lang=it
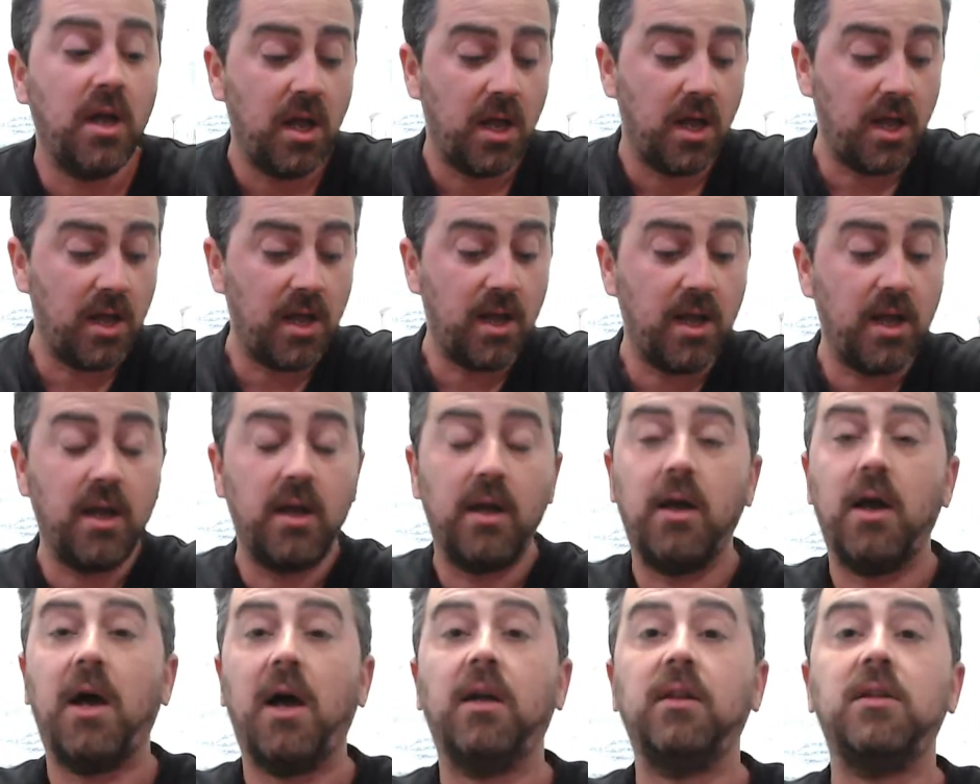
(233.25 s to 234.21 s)
E
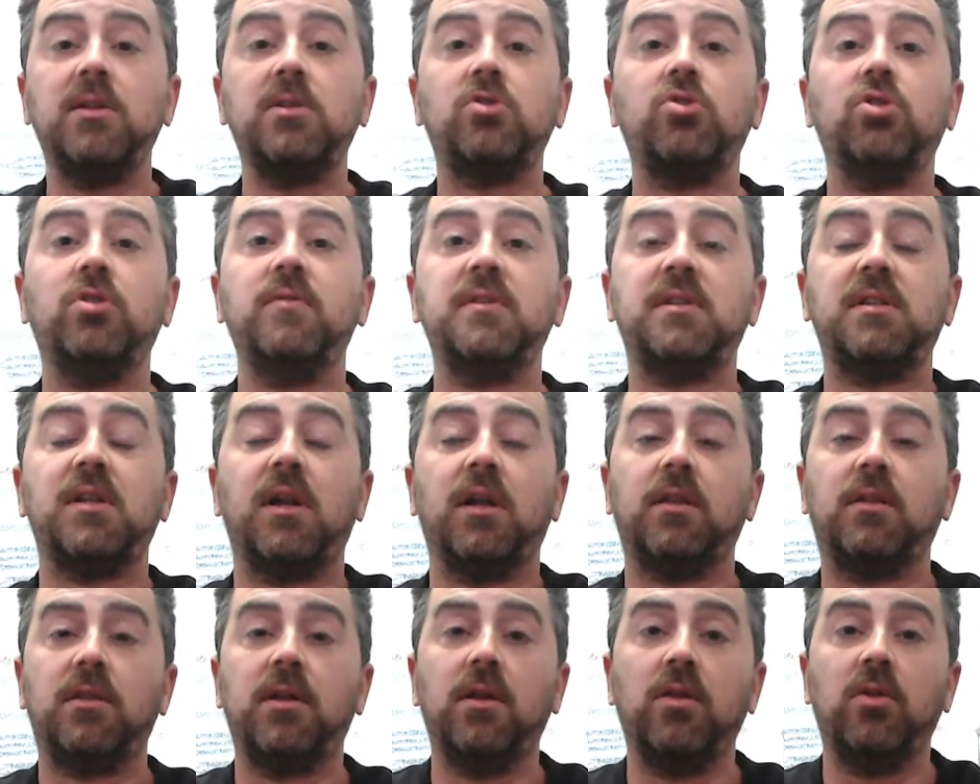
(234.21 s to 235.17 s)
adesso devi stare
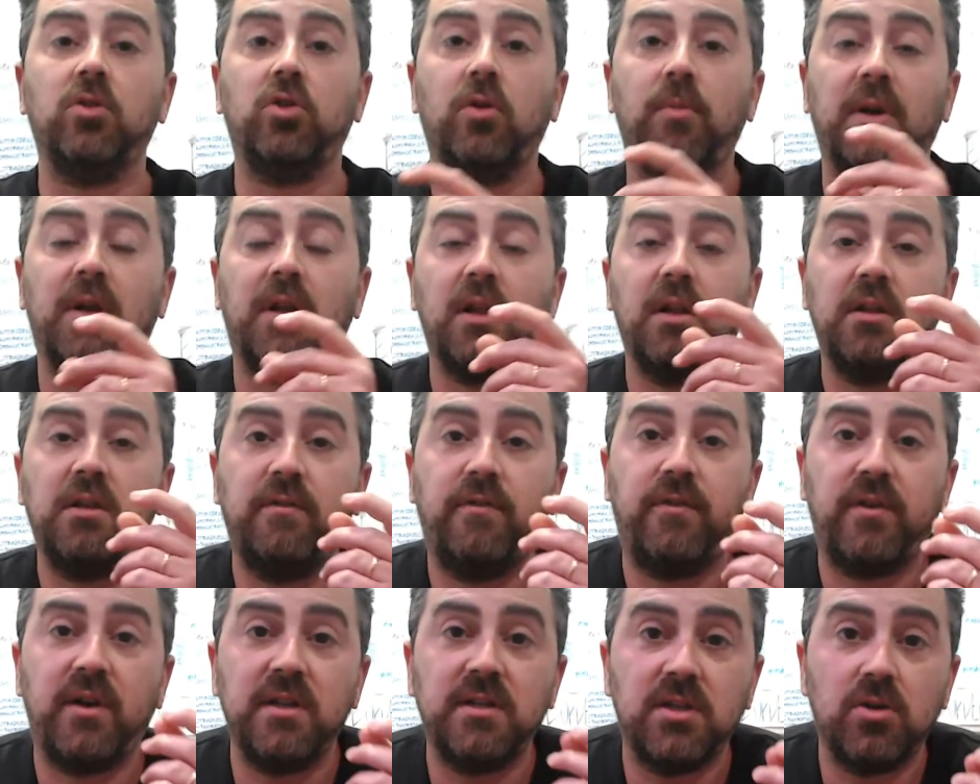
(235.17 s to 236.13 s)
attento perché la
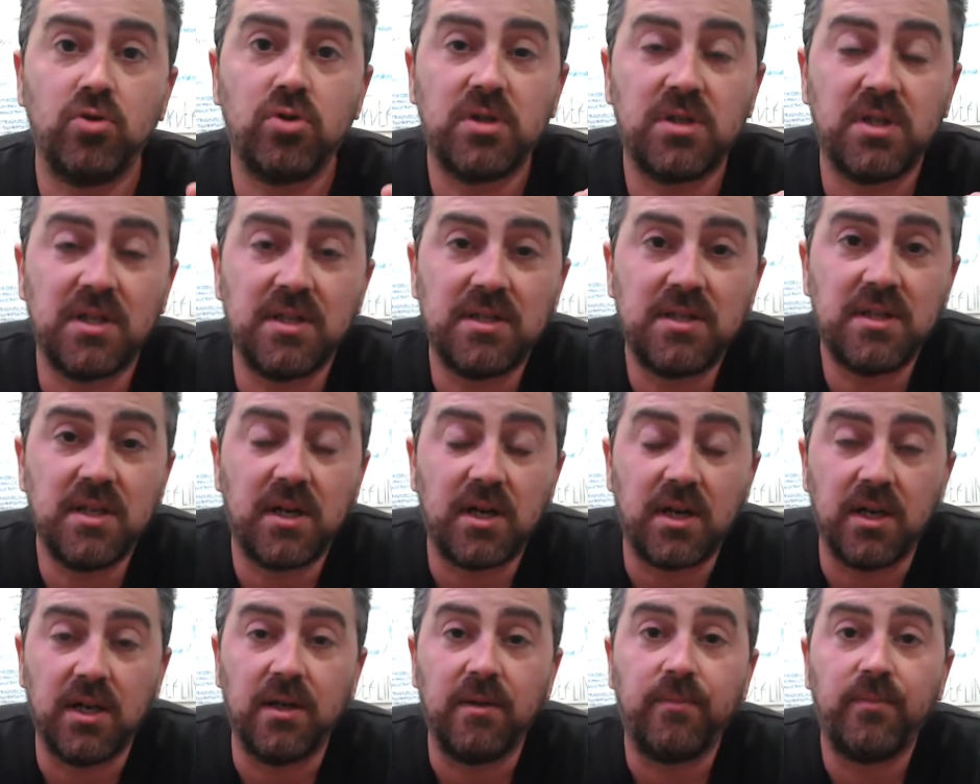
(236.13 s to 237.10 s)
differenza
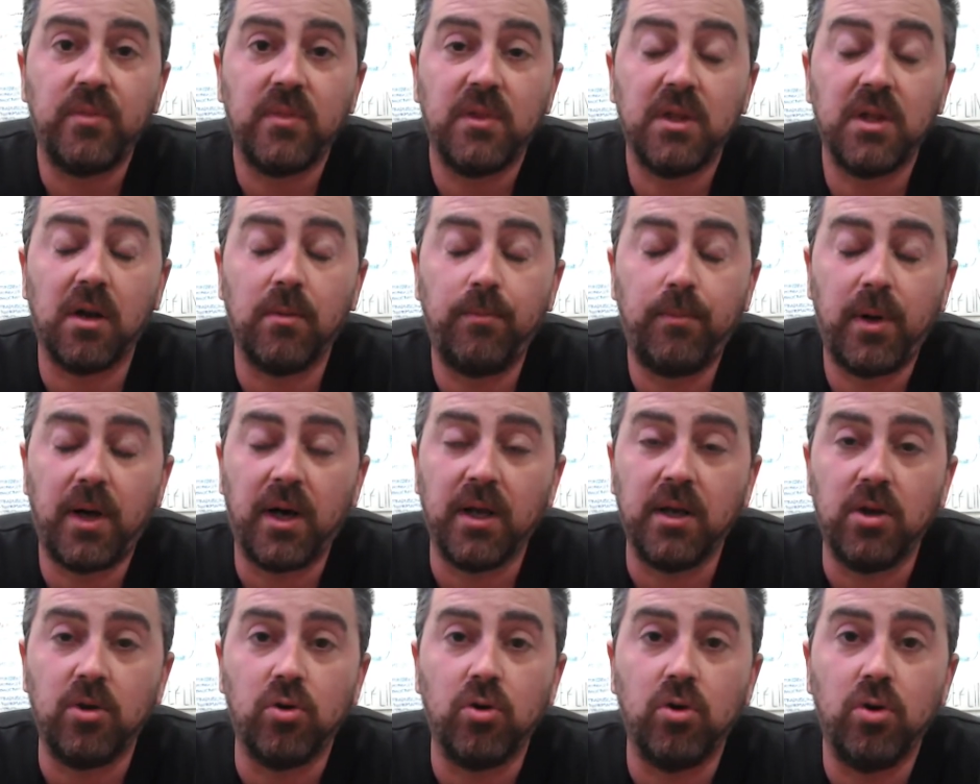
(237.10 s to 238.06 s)
sostanziale dal
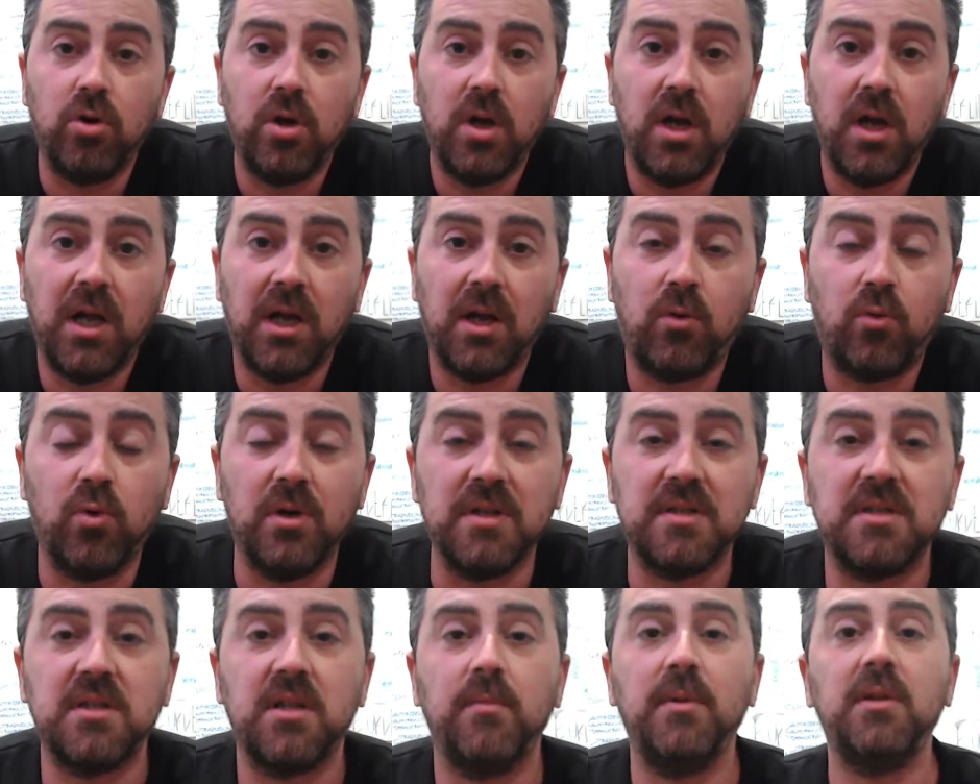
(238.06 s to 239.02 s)
panico è
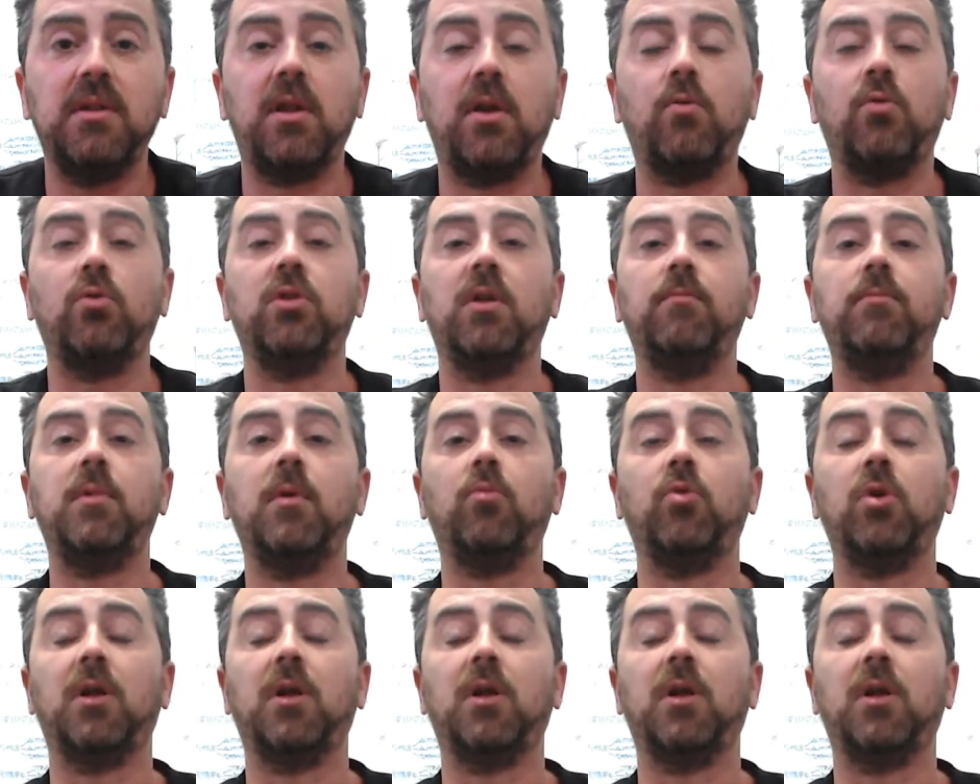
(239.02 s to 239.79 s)
questa. Mentre quando abbiamo un